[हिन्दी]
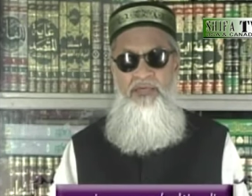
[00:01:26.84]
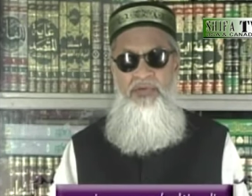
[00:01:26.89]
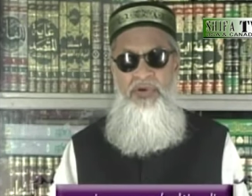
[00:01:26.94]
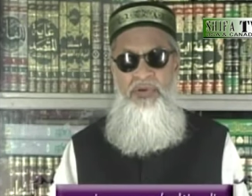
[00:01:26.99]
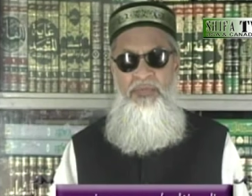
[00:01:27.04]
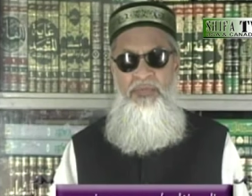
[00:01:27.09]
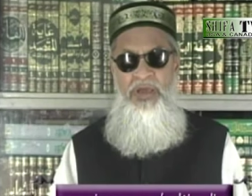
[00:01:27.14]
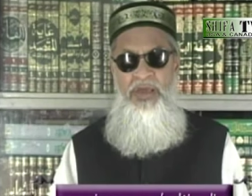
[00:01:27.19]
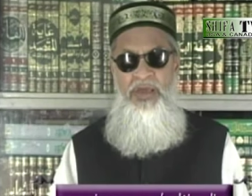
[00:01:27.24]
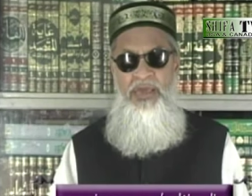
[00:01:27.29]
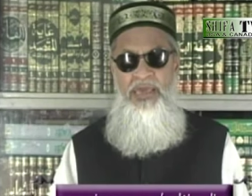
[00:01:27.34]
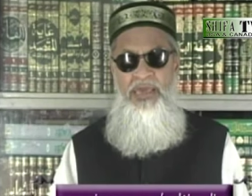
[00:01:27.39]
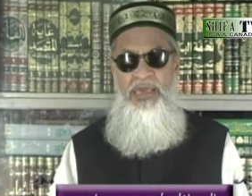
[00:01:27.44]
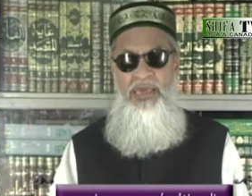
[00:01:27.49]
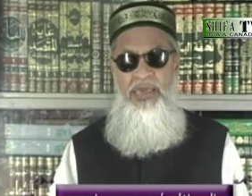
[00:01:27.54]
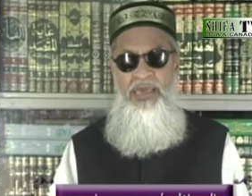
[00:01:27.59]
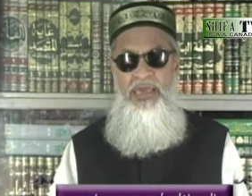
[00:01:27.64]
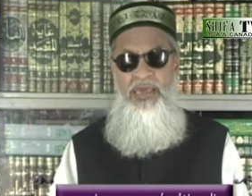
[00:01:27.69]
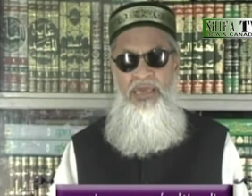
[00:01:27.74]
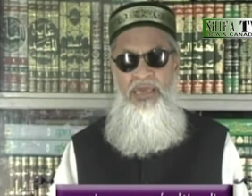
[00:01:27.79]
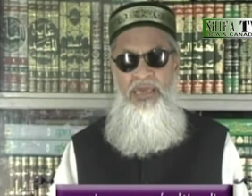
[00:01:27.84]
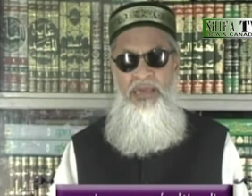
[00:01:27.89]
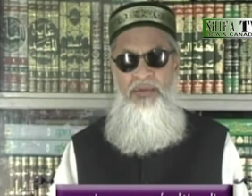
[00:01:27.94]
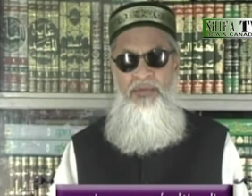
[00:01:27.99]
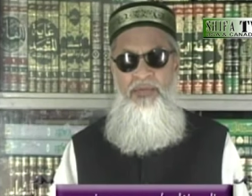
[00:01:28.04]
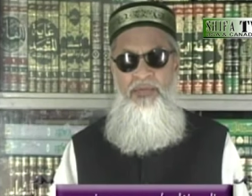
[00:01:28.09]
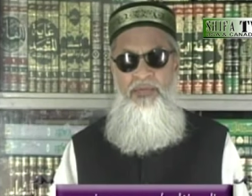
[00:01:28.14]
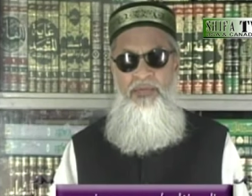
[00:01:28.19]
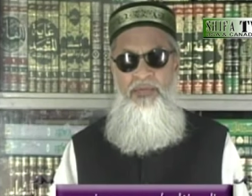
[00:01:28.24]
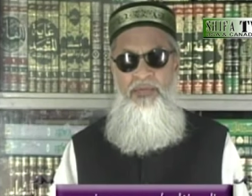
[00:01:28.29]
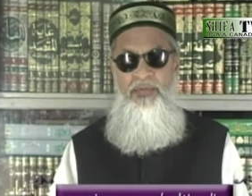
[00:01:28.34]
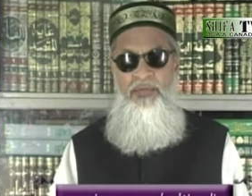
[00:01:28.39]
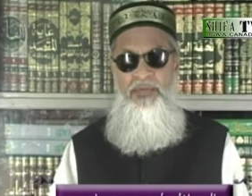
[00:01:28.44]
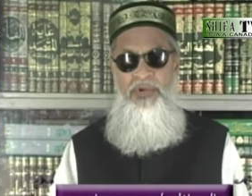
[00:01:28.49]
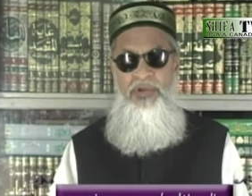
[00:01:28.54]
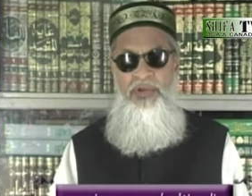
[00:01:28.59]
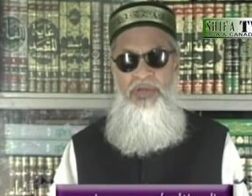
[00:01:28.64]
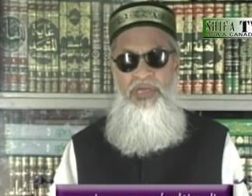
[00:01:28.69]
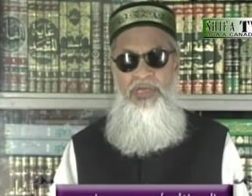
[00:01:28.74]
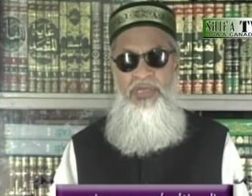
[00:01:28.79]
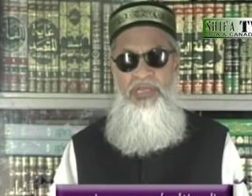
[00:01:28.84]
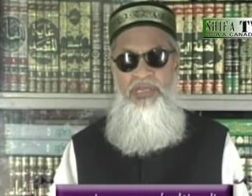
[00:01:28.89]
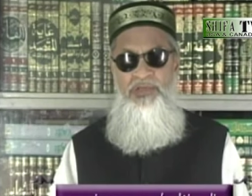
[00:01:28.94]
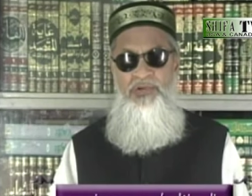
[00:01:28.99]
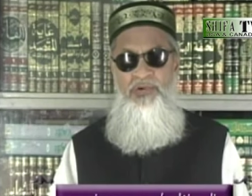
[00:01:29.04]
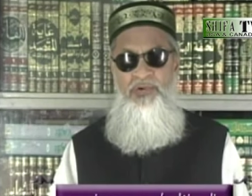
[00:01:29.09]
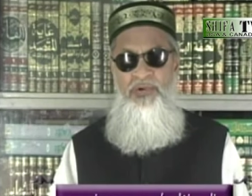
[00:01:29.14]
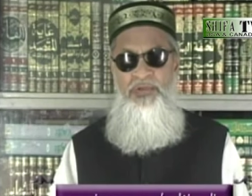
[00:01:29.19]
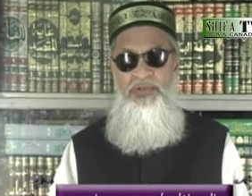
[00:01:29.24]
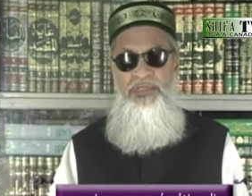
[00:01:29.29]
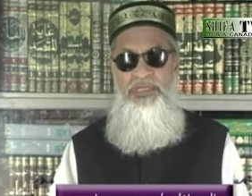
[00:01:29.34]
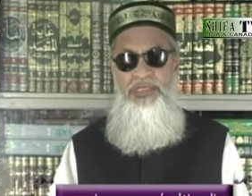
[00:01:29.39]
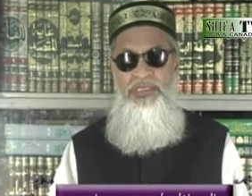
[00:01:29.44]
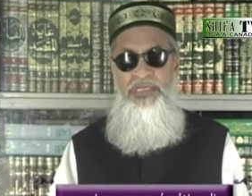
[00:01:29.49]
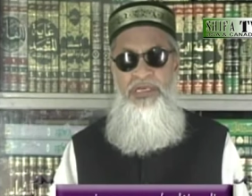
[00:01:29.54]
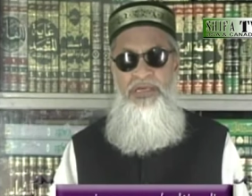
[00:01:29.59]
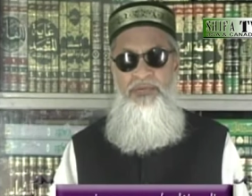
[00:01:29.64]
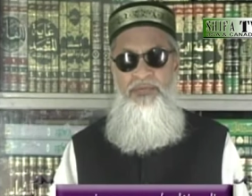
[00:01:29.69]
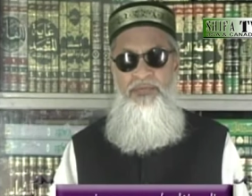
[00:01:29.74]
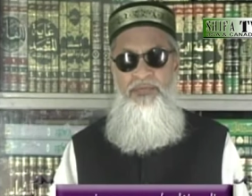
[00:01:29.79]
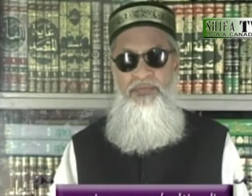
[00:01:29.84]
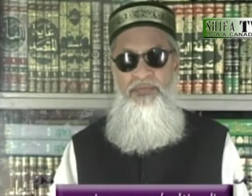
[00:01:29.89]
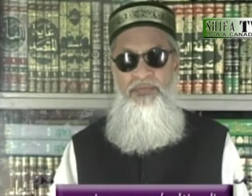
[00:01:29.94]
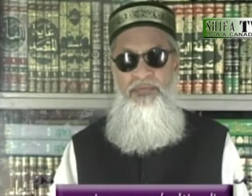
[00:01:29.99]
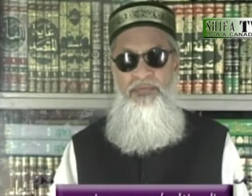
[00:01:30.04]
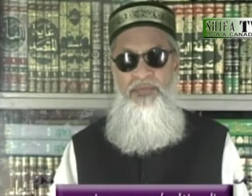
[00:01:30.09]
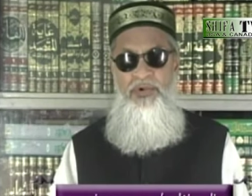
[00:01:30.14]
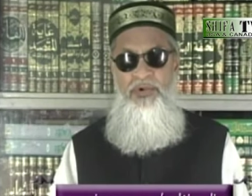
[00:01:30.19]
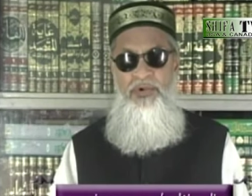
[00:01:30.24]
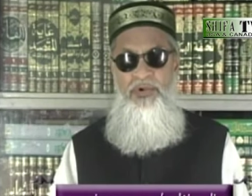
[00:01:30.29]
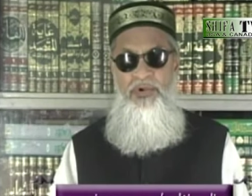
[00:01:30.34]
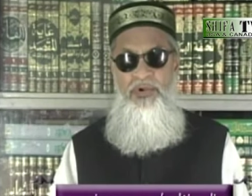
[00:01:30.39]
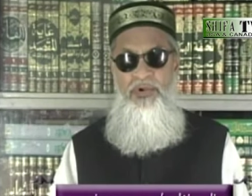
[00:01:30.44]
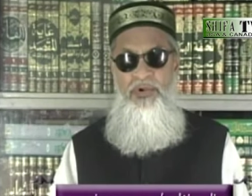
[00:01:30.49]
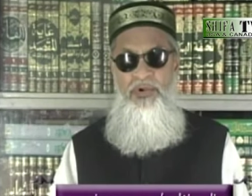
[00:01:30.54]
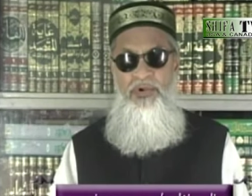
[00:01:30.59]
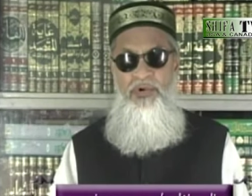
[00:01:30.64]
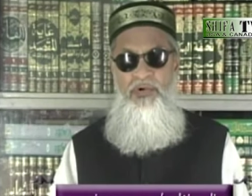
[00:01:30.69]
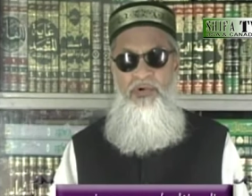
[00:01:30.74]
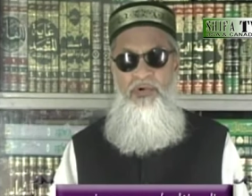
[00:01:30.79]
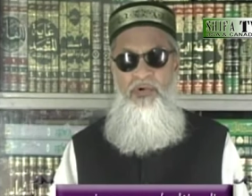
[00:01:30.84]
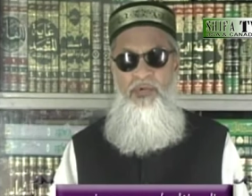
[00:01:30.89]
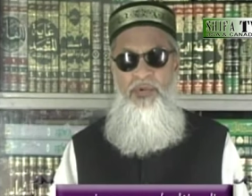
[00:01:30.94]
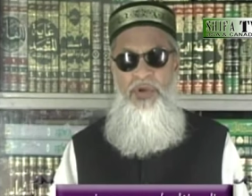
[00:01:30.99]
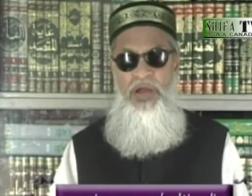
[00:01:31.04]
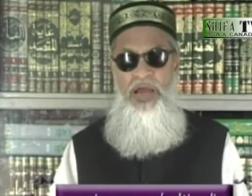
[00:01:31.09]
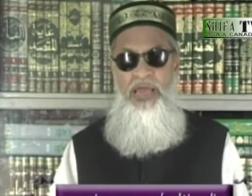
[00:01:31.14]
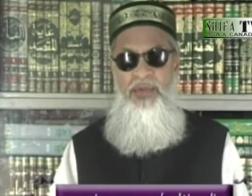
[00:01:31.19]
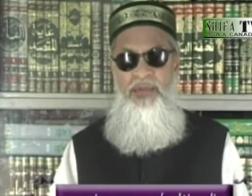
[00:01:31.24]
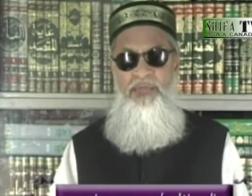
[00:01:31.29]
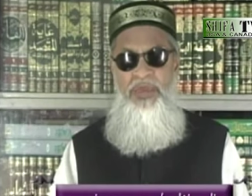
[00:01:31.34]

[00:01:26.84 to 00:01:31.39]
फरमाया कि इन्हें छोड़ दीजिए खूब खाएं